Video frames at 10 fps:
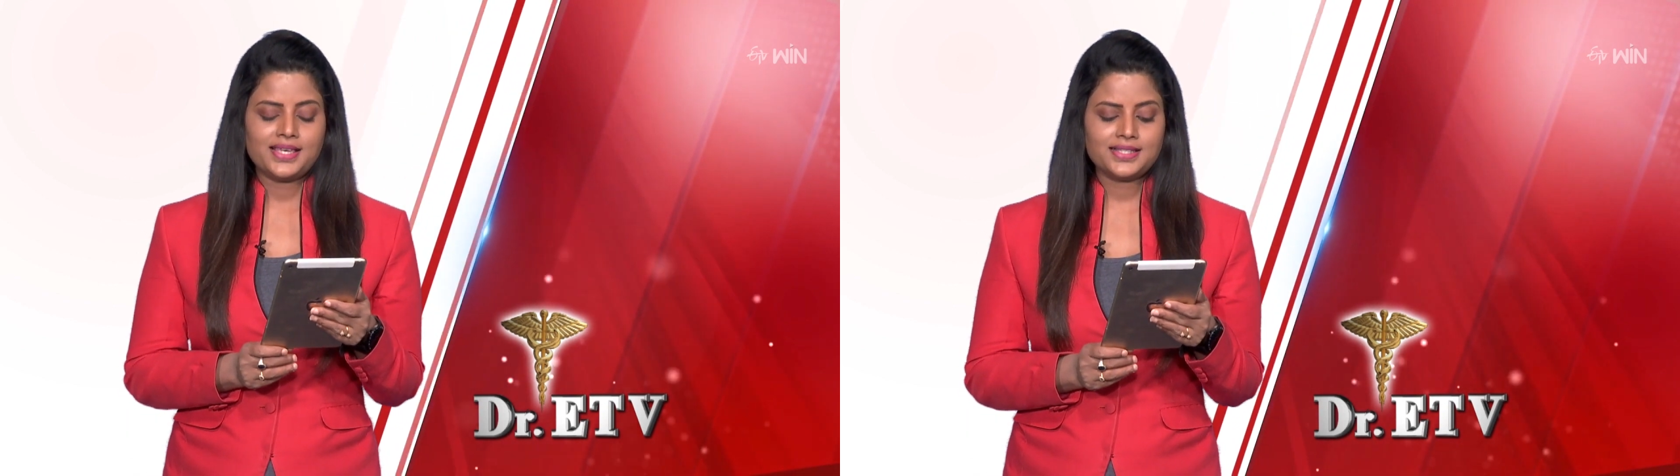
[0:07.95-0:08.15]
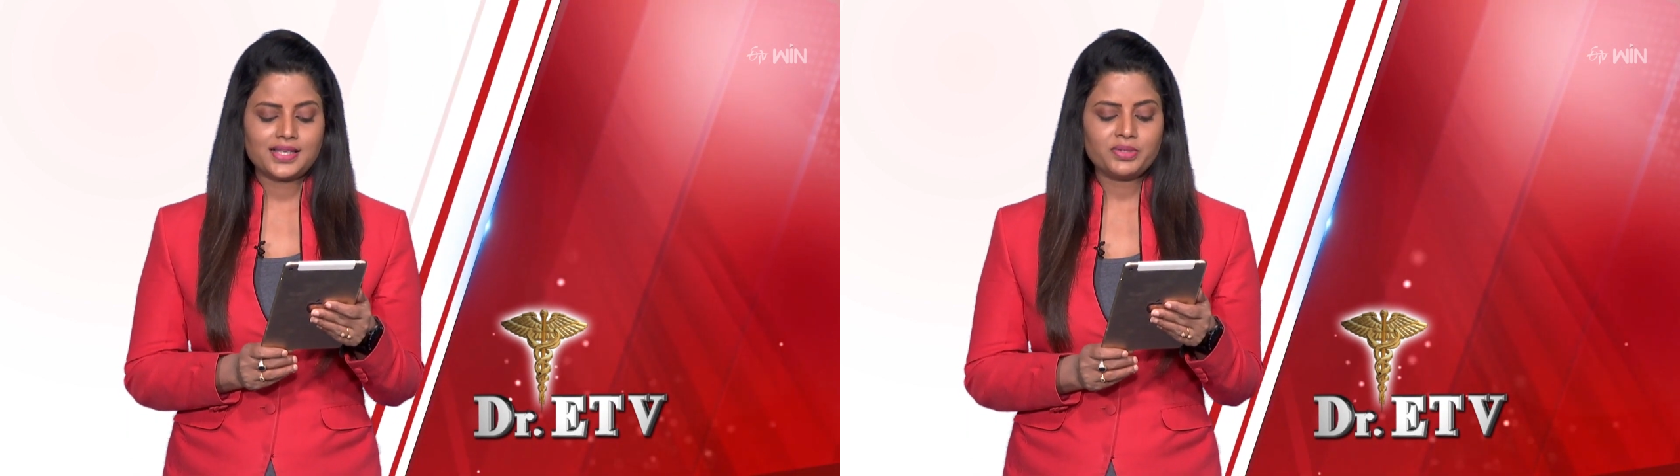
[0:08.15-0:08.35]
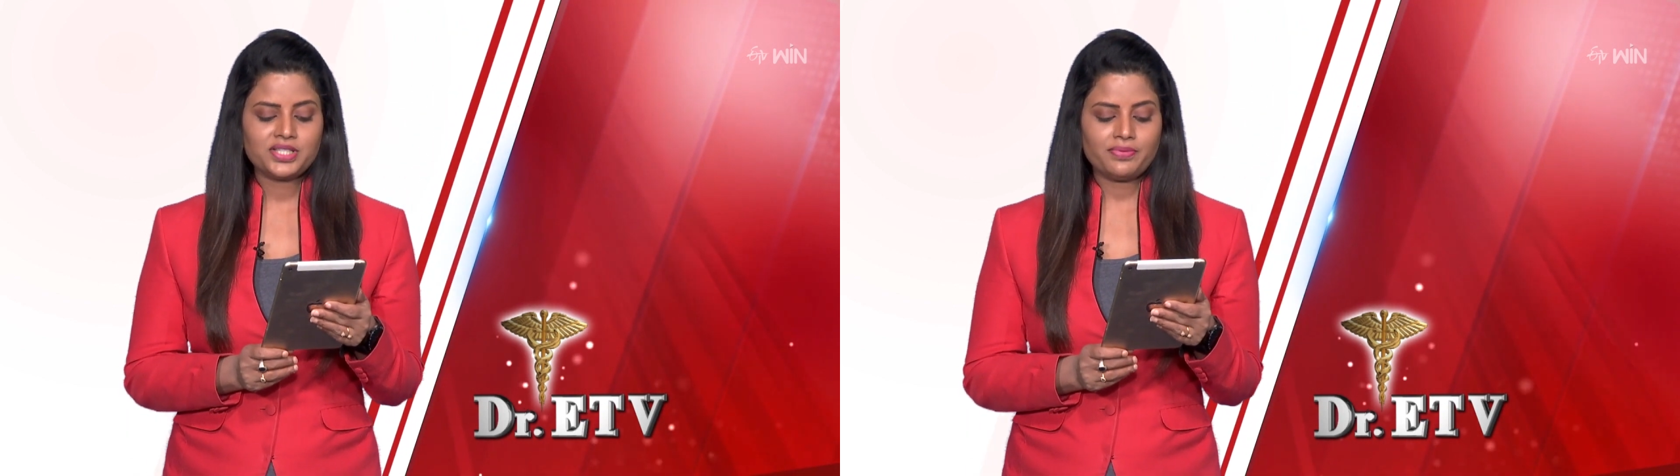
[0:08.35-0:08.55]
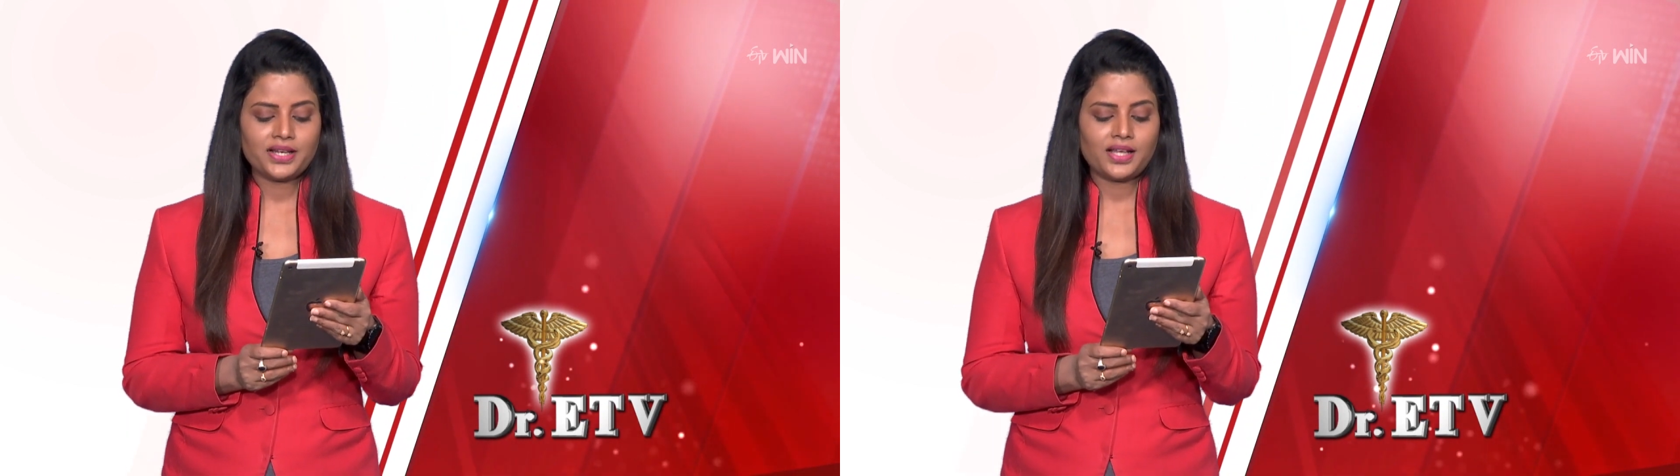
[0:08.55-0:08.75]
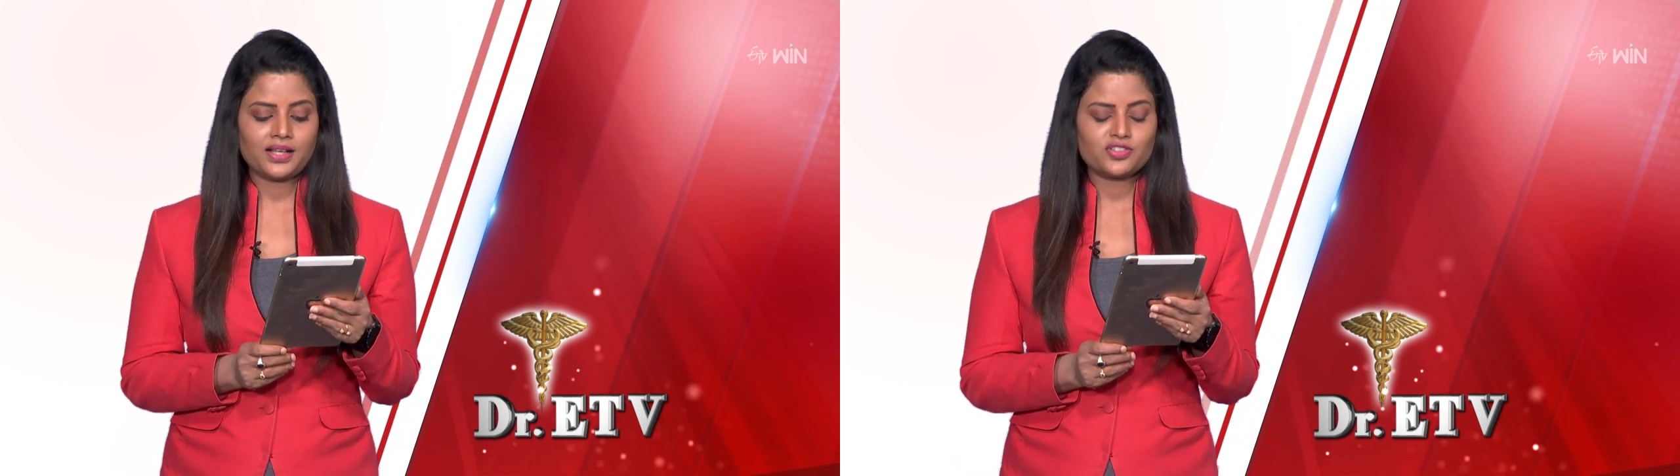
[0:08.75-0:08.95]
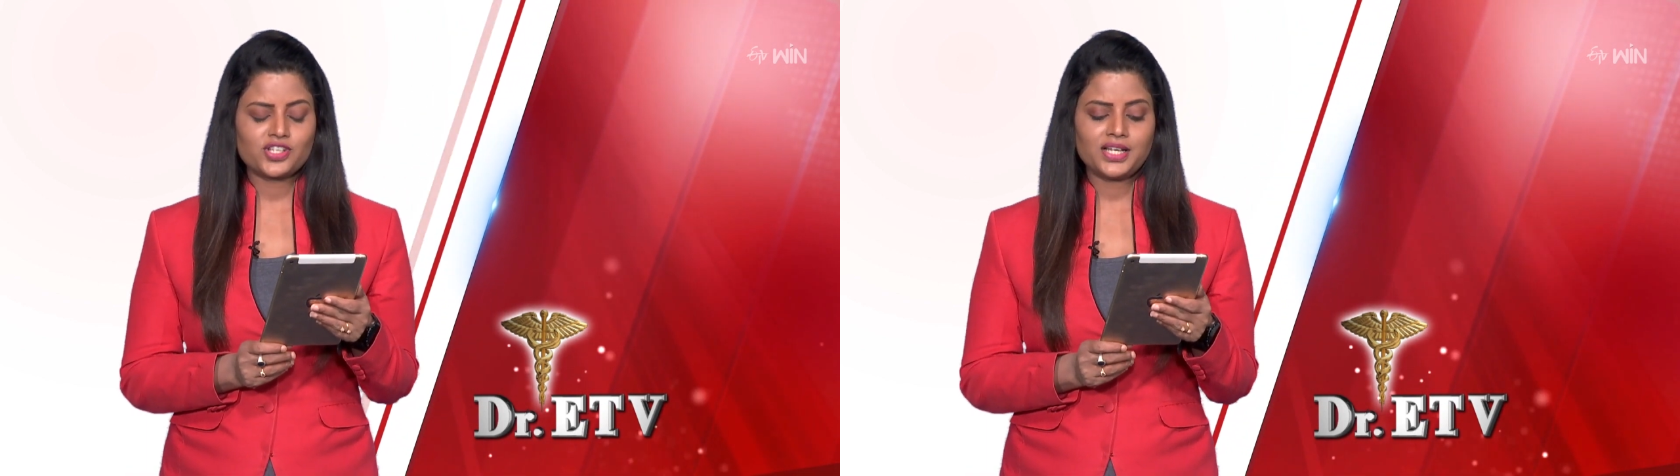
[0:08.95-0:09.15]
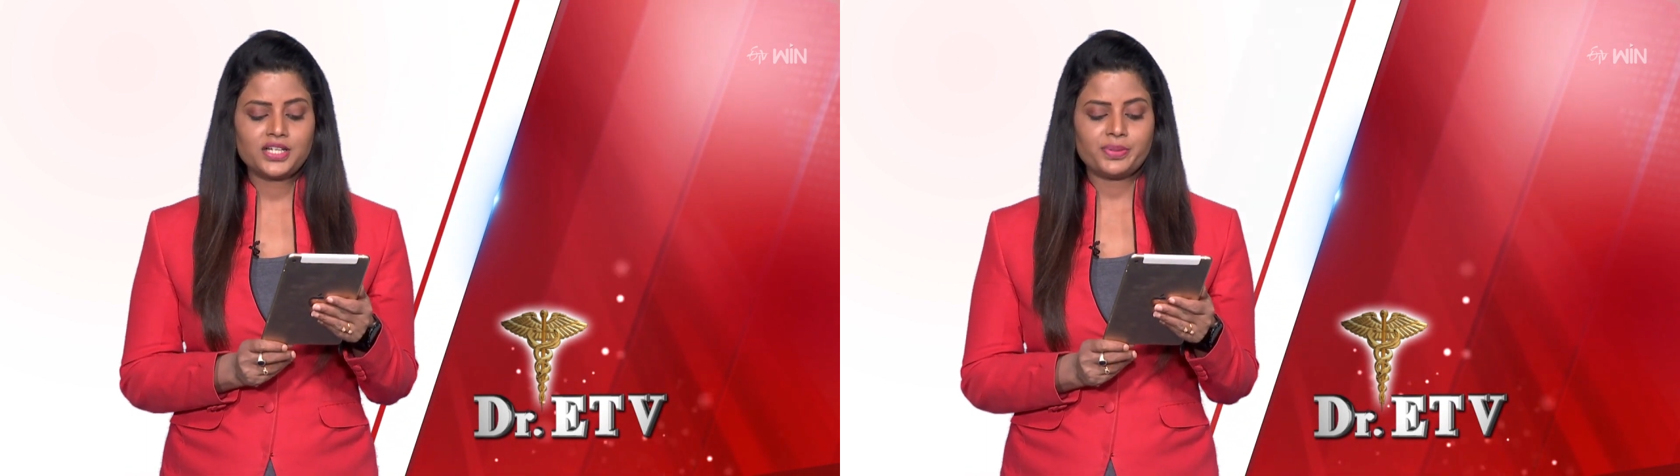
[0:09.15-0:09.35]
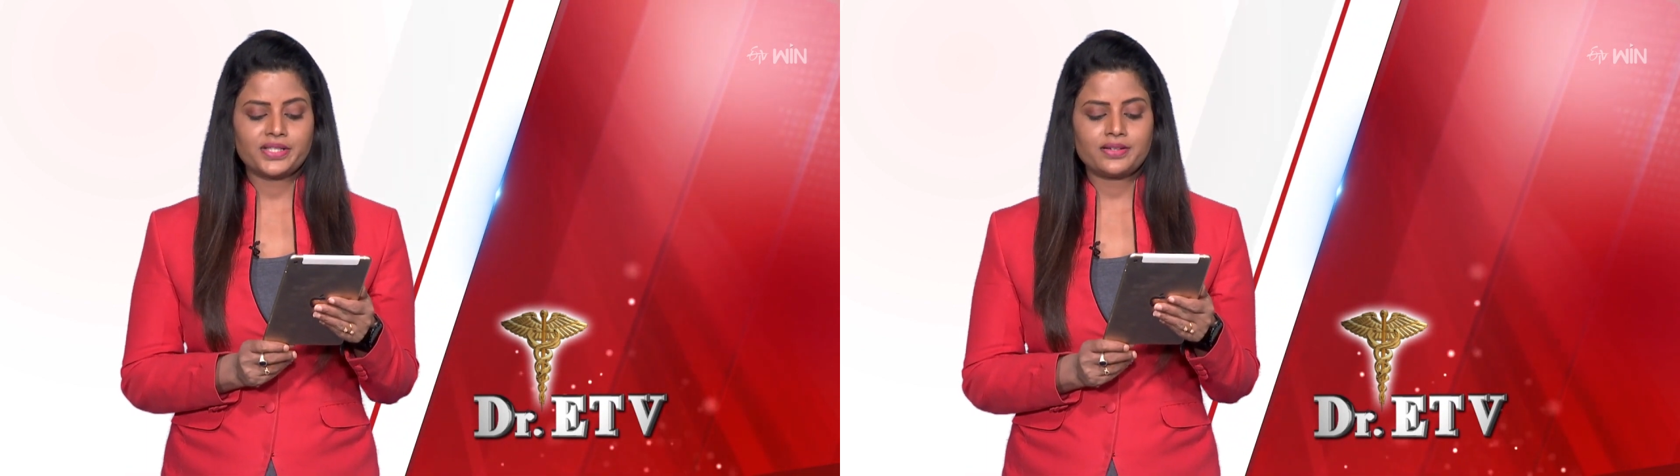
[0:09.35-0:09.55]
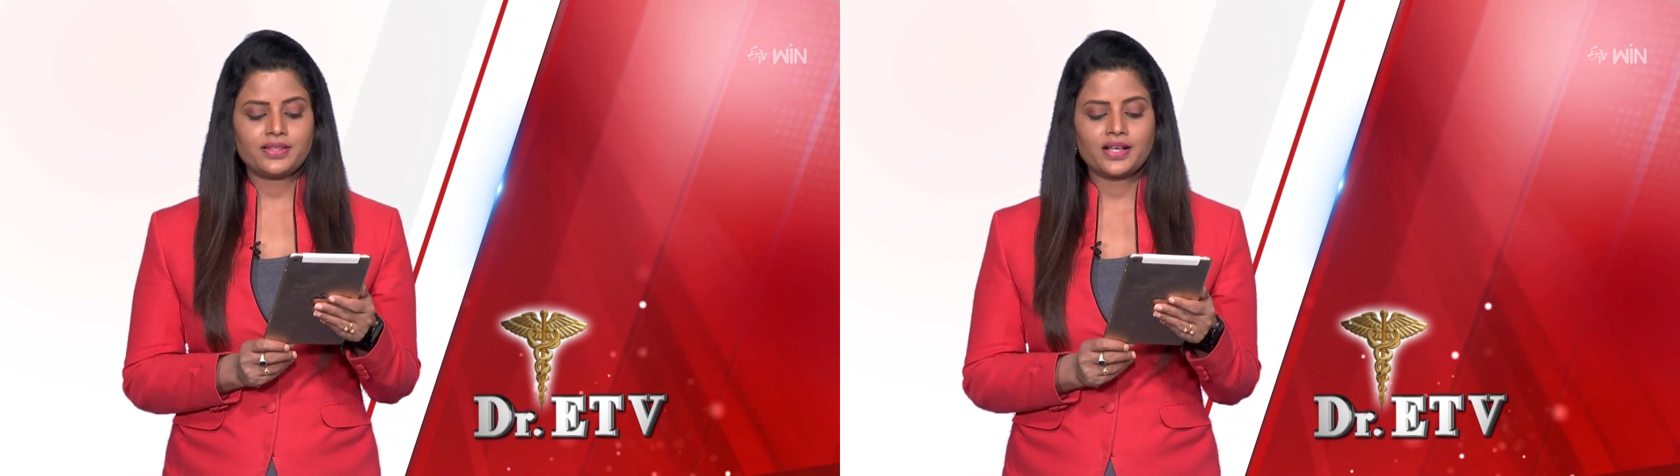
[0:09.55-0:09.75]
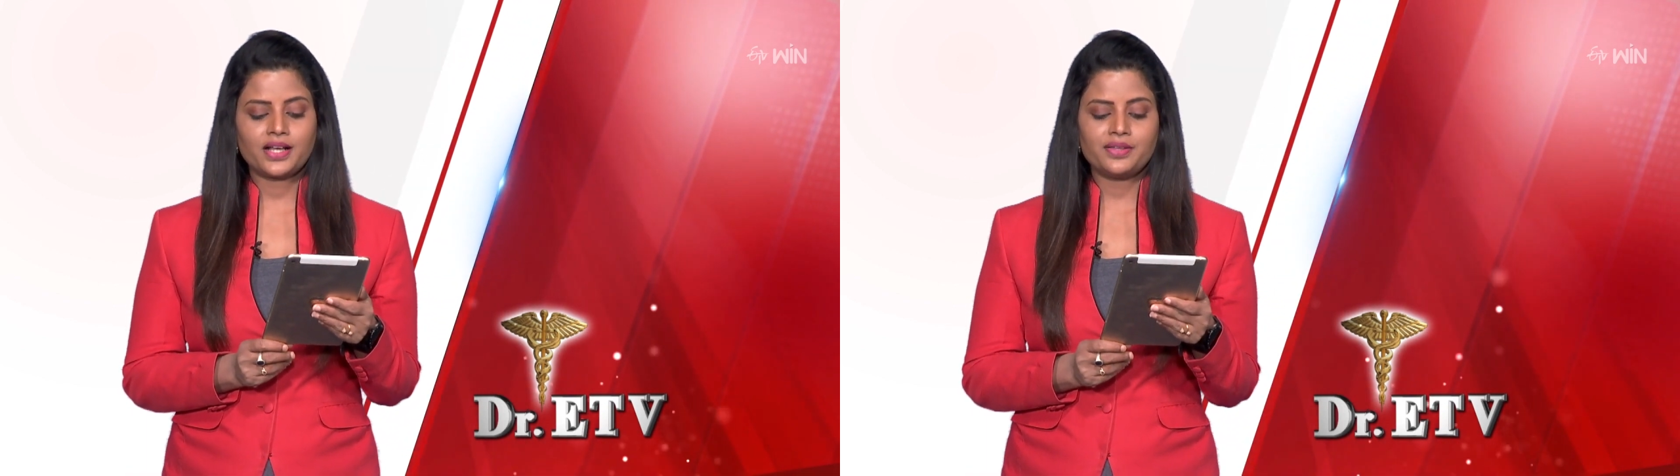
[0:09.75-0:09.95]
ఈ సమస్య వల్ల చల్లటి
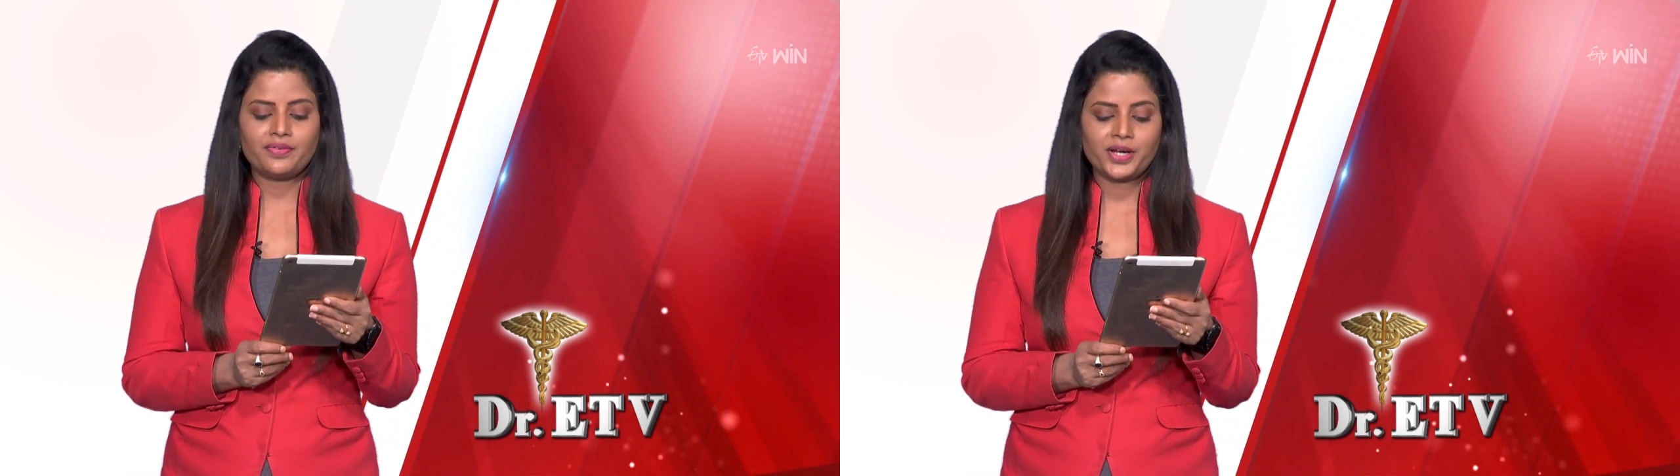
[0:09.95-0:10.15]
పదార్థాలు కానీ